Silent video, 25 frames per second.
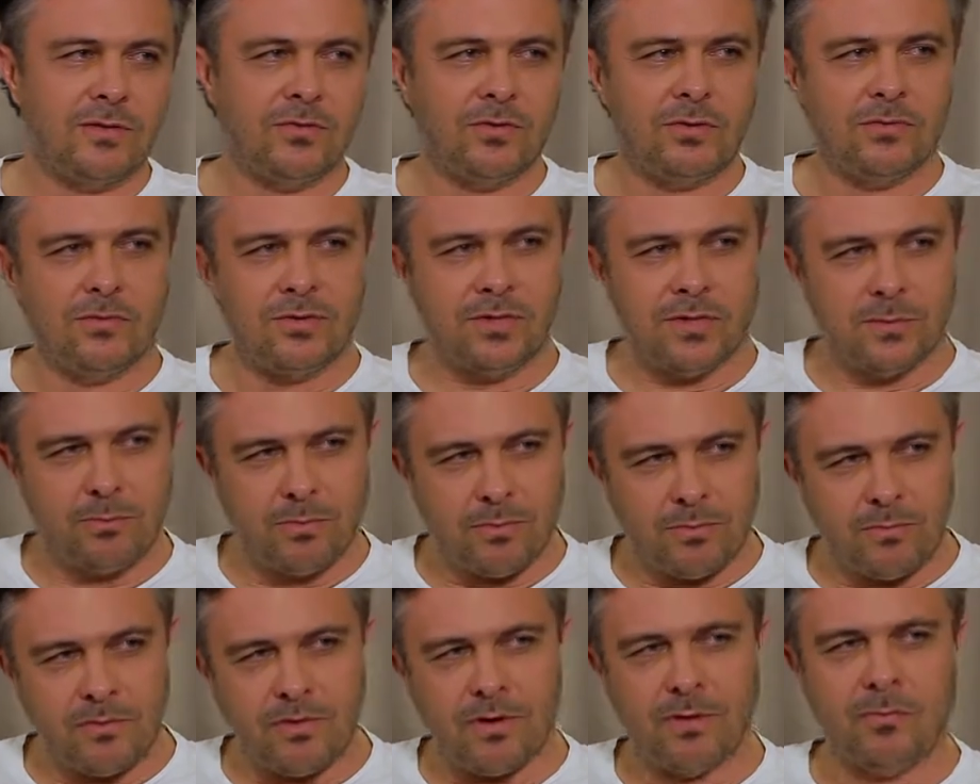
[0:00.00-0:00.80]
Zawsze, wiesz, jak
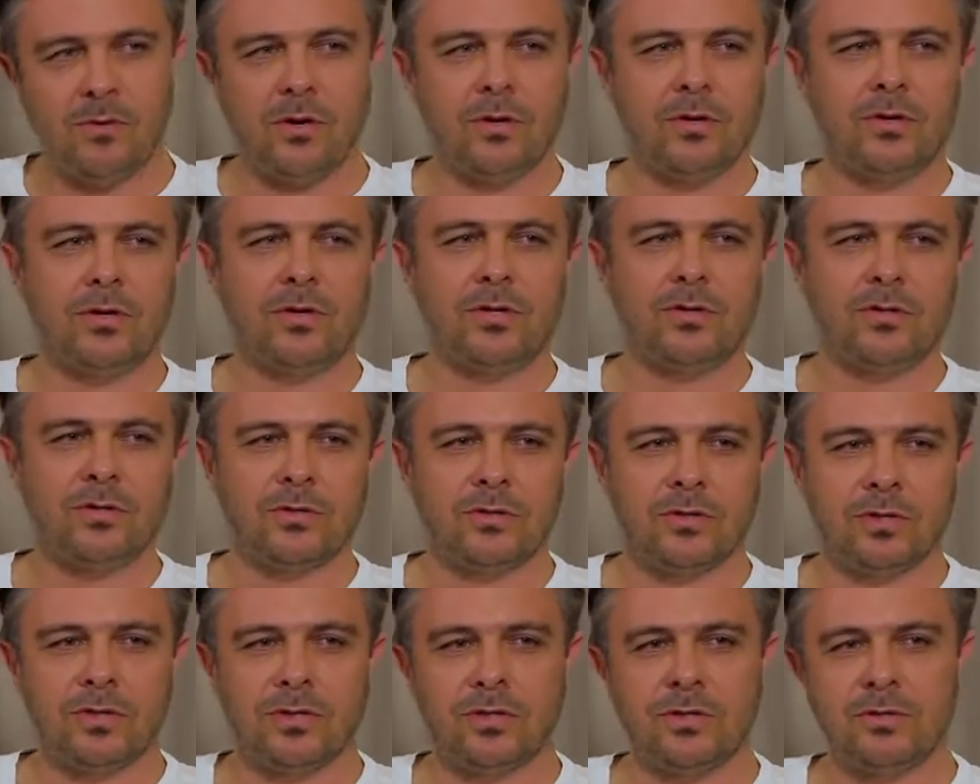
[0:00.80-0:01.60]
próbowałem
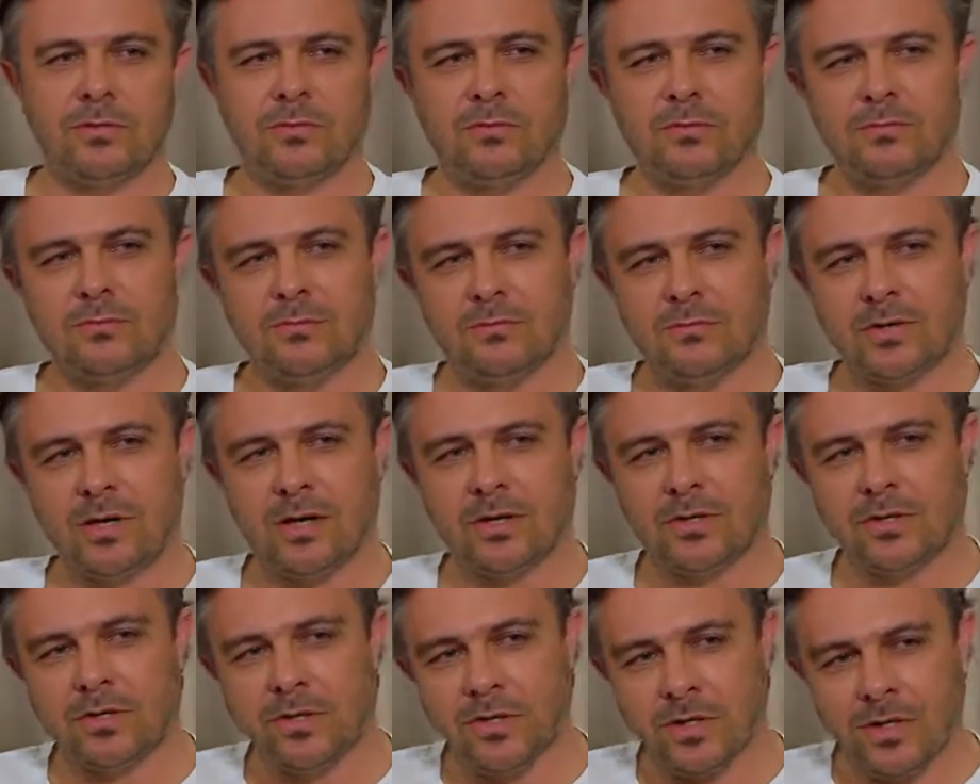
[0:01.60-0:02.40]
odejść gdzieś
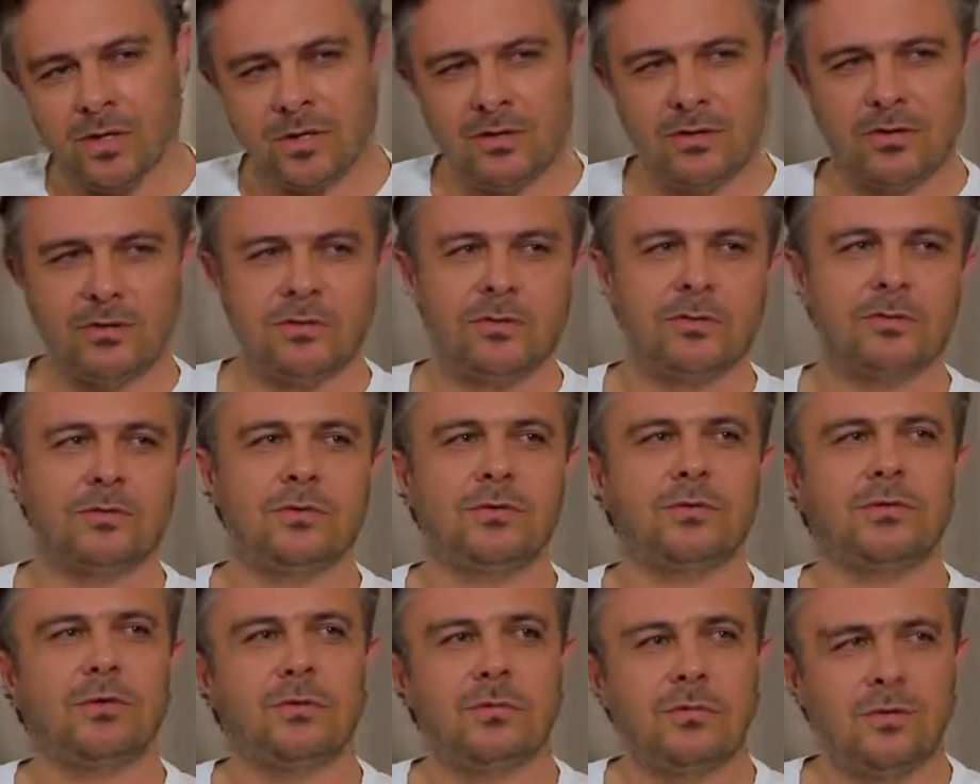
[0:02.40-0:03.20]
bardziej jakoś,
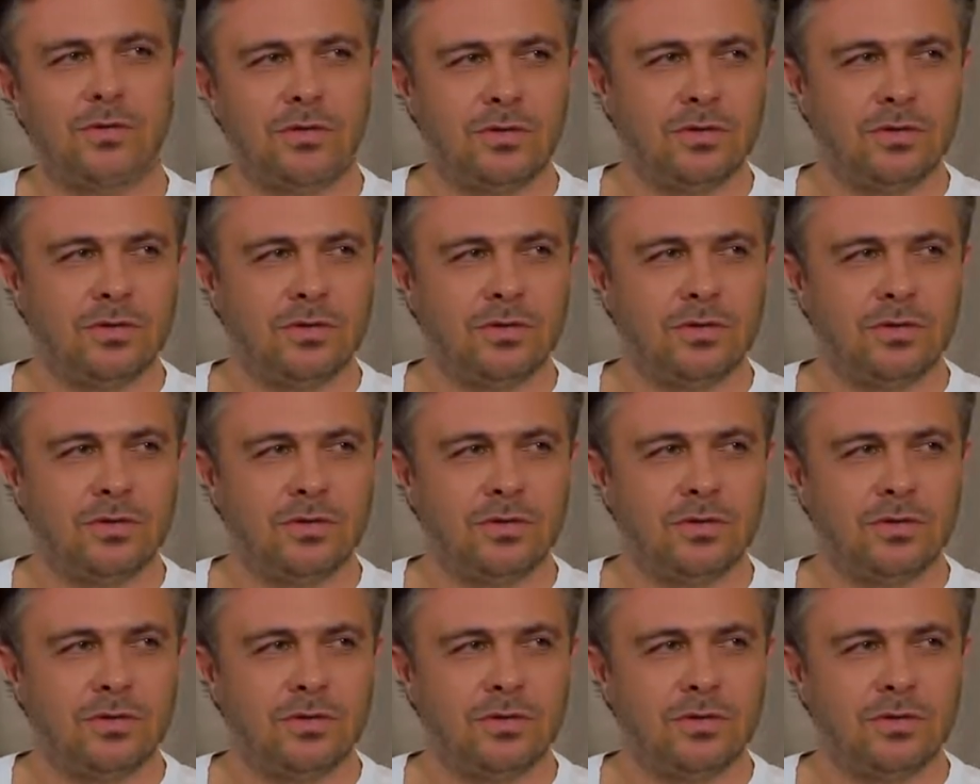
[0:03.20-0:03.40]
coś robić